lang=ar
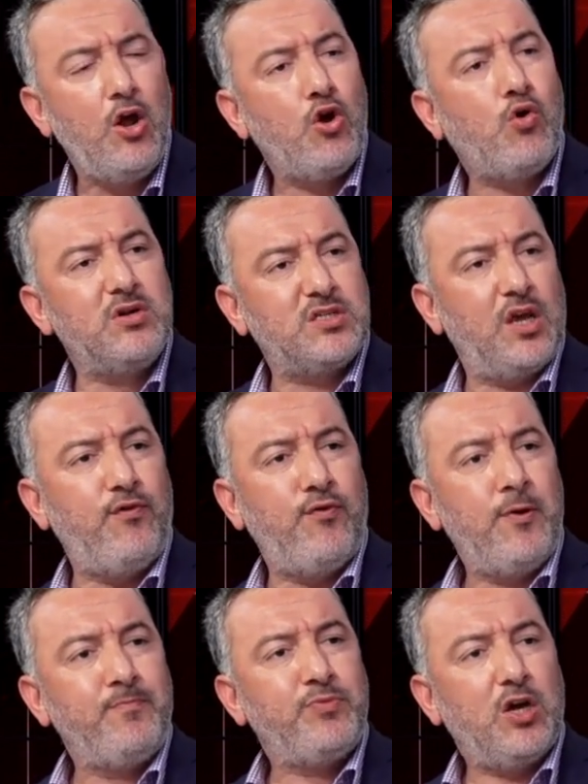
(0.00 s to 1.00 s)
كل صيف
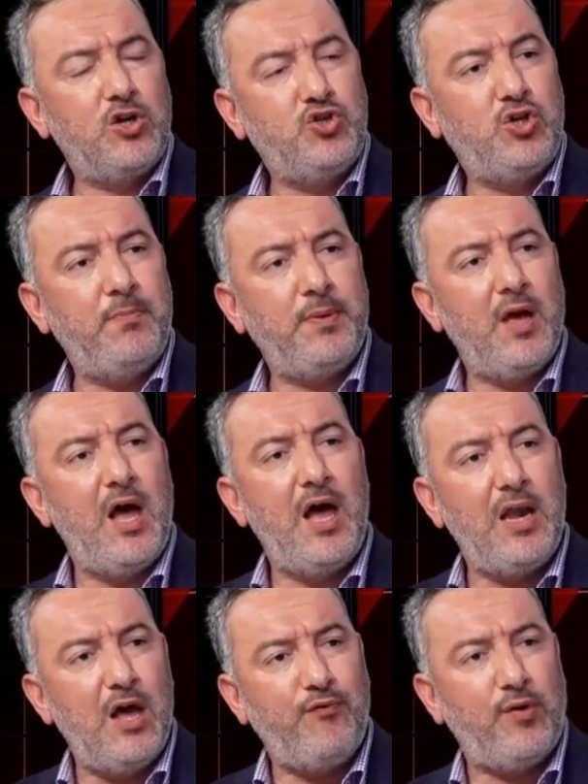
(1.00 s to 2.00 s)
تجيب
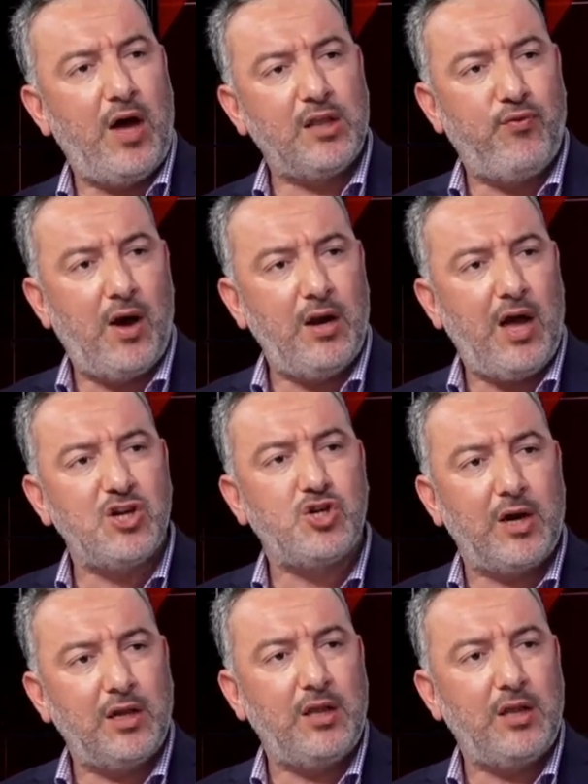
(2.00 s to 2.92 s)
الاف الاطفال عشرات